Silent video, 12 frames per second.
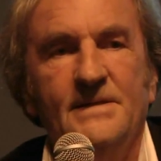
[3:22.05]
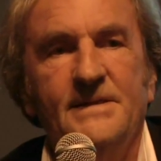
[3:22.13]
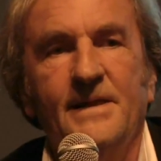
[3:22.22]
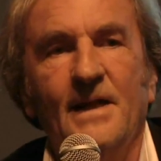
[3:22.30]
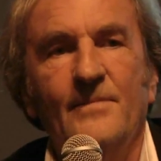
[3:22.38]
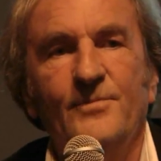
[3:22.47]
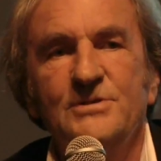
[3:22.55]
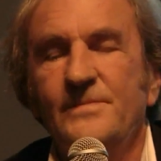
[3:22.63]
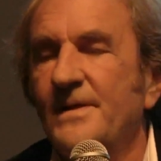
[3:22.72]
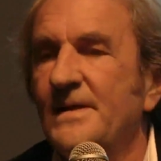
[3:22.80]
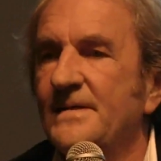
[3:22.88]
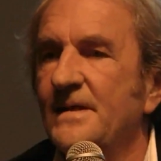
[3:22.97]
C'était la
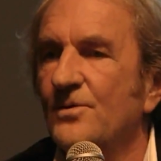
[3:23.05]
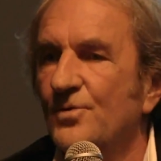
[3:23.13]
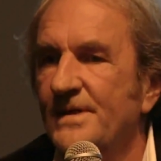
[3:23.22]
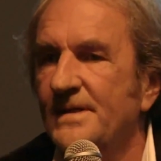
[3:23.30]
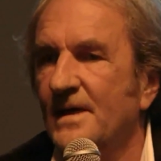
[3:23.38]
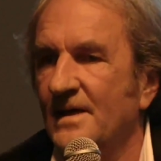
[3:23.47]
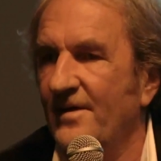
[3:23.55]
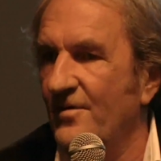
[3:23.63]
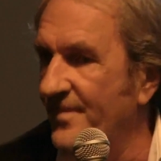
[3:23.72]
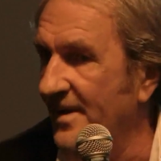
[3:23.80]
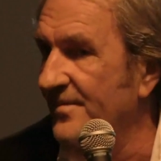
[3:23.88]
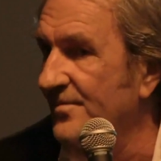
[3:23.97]
possibilité de lire, il n'y
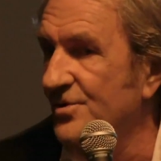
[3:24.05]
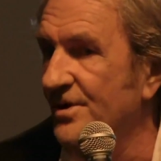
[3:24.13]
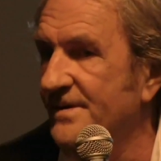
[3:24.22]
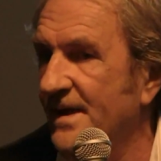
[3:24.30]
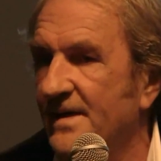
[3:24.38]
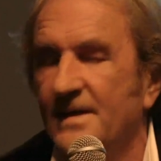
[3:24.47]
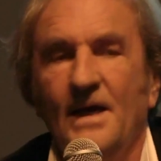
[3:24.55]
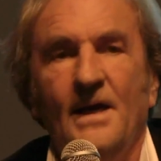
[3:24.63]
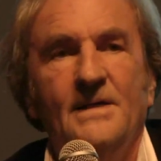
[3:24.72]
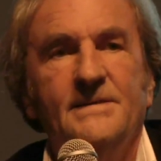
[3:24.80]
avait pas de bibliothèque.